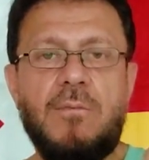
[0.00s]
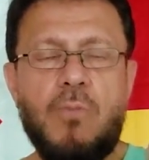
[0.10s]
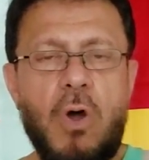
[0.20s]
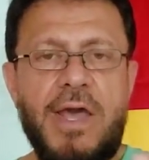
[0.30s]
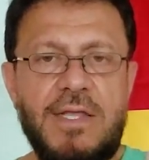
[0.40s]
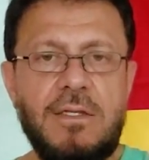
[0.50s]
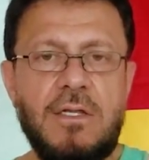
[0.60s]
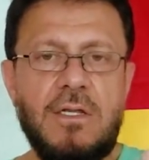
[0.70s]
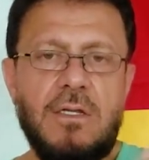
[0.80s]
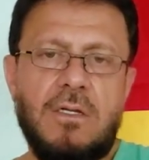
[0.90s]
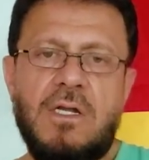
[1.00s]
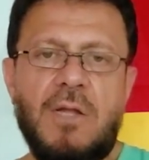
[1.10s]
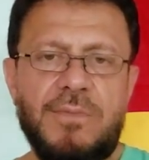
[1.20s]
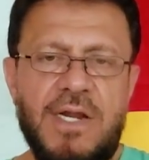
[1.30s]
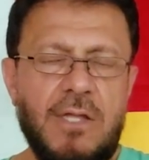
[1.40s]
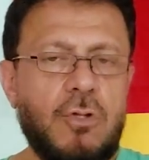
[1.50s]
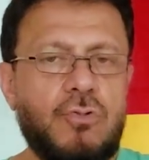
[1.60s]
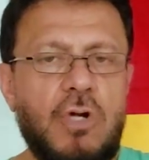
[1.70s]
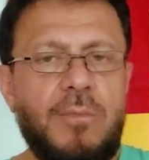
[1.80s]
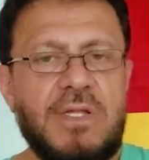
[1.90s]
Boy kamplara
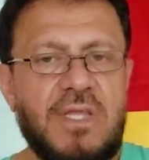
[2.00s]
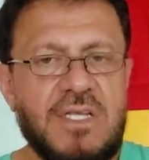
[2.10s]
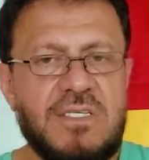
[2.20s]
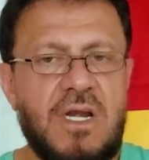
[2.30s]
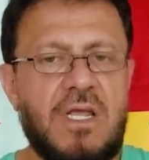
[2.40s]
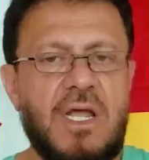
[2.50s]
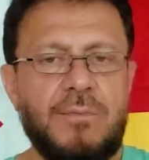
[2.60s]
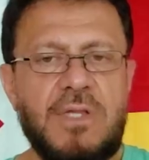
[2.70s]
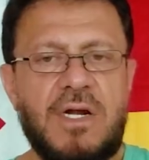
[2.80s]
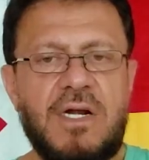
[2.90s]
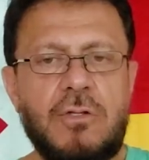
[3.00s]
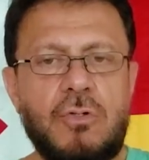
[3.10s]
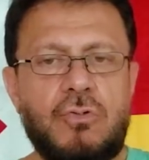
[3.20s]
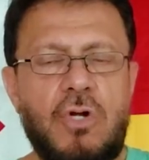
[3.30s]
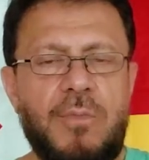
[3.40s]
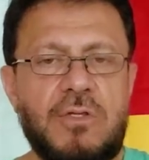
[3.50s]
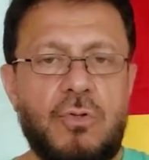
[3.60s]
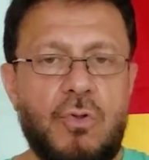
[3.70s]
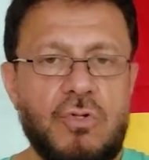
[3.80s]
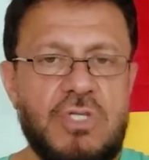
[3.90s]
götürülmedi. Hazırlık kamplarına
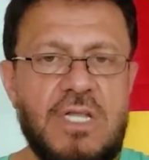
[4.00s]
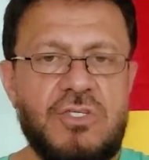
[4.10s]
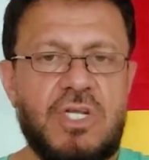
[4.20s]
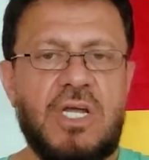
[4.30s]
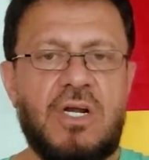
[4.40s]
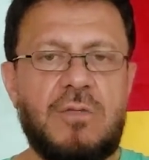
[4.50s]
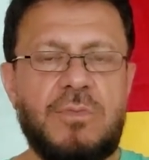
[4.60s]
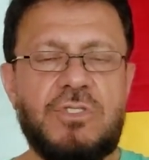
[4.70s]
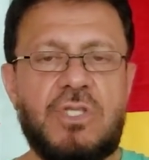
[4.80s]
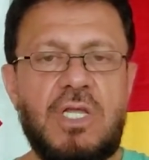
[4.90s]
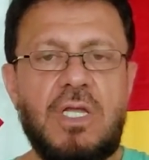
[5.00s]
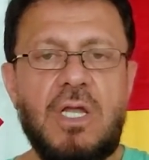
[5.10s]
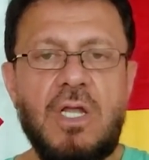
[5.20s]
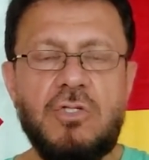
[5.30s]
götürülmedi. Gözden çıkarılmıştı.